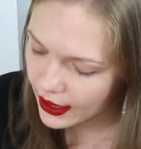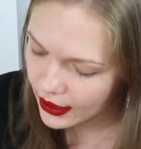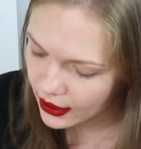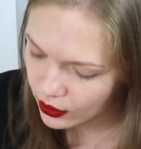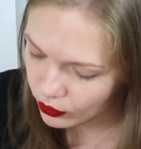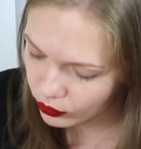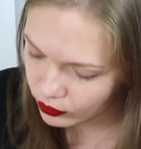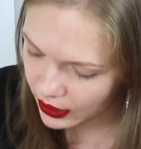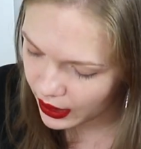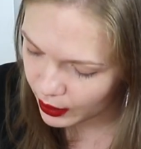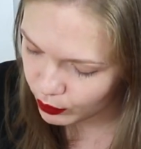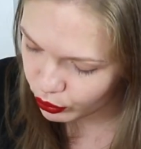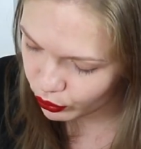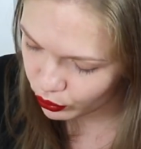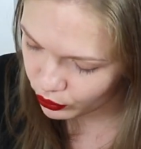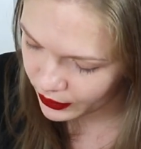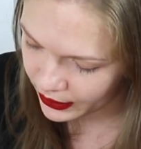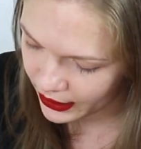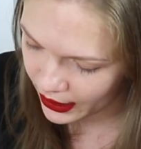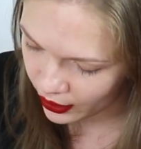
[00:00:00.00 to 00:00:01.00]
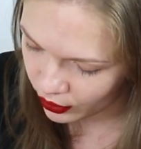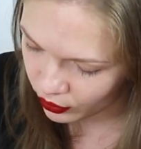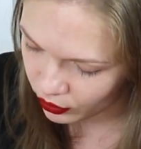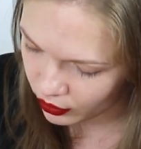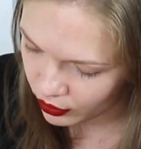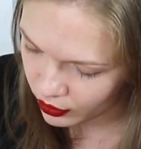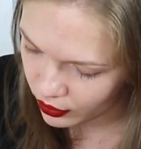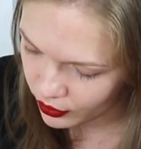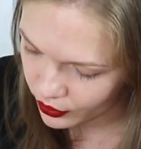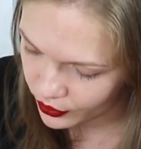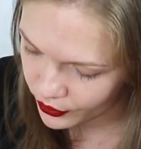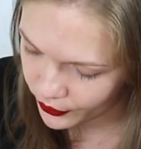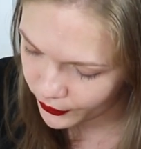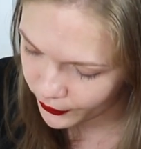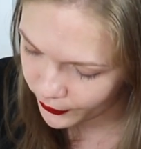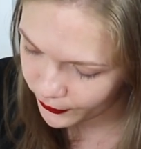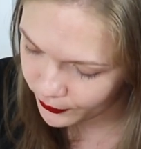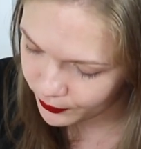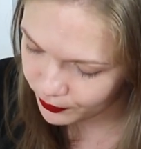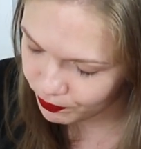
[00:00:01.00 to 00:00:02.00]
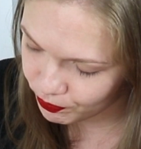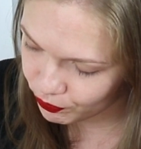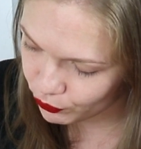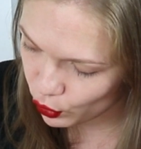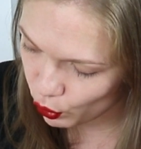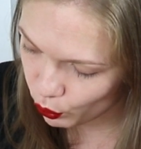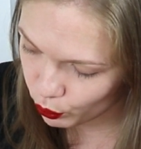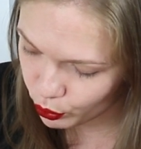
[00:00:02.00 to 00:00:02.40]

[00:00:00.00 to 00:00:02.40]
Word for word: Et on a pour l'huile d'argan, euh,